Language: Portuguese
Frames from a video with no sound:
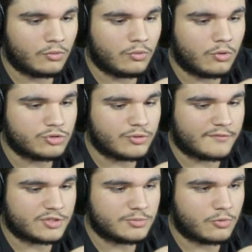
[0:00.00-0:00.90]
O coach não
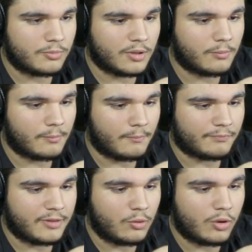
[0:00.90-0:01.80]
vai fazer time comigo.
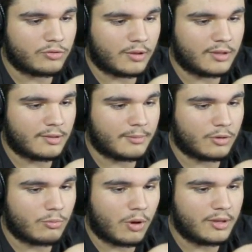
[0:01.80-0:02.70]
Tem oito ainda,
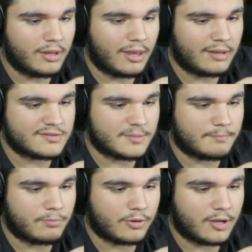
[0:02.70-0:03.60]
mano, não morre ninguém nessa
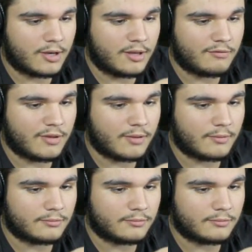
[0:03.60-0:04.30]
porcaria, velho.